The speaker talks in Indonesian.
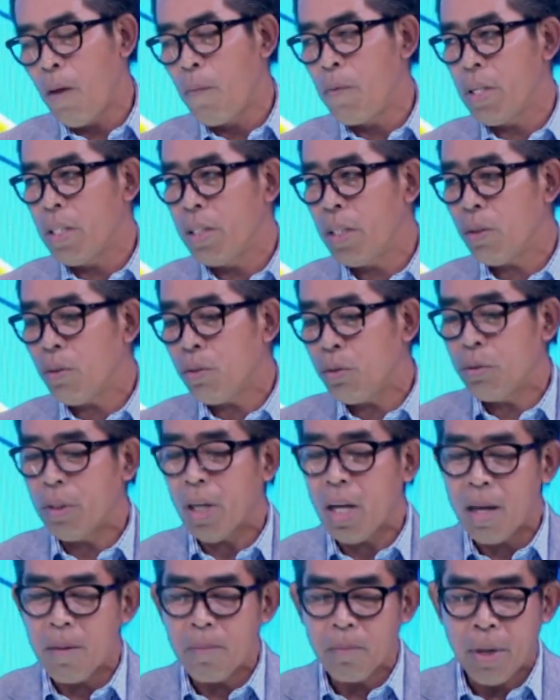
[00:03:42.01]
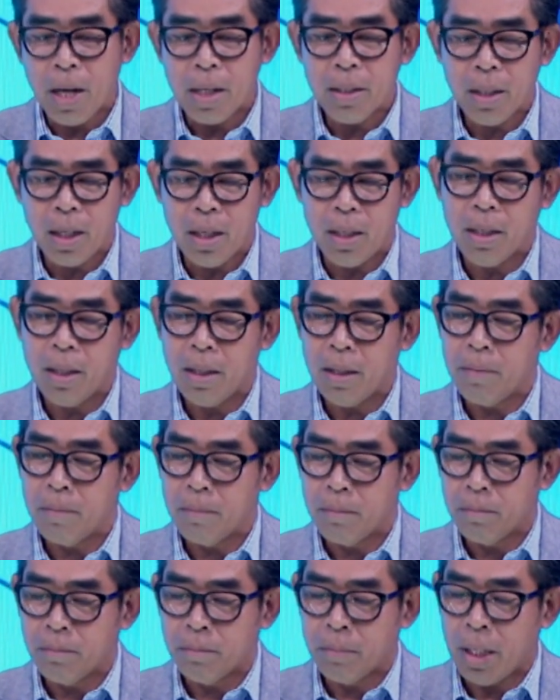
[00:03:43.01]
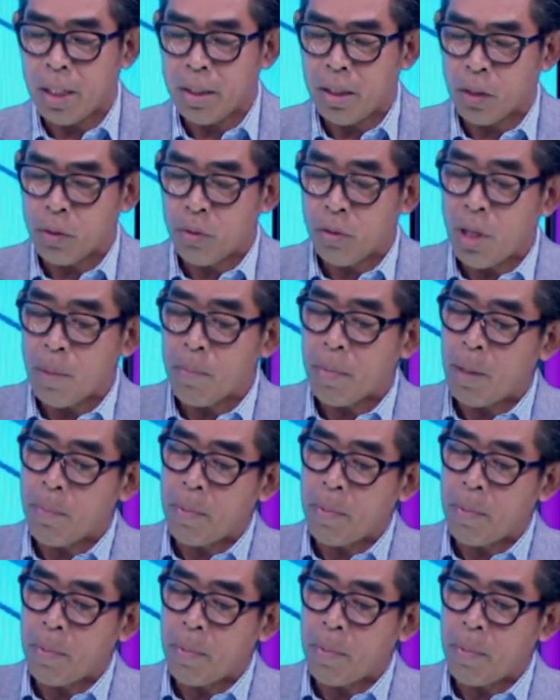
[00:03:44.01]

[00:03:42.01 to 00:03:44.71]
Efisiensi itu juga banyak banyak juga